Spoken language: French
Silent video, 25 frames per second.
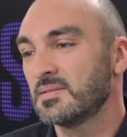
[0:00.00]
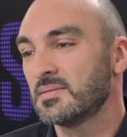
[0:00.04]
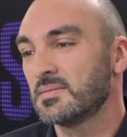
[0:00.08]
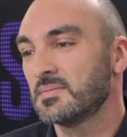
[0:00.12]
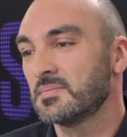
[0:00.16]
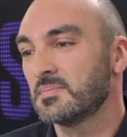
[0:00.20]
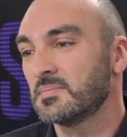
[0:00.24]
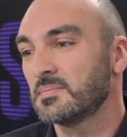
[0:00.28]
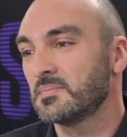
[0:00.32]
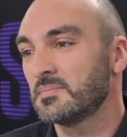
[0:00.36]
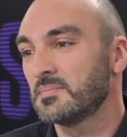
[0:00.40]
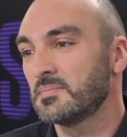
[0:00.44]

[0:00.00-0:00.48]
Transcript: Et c'est à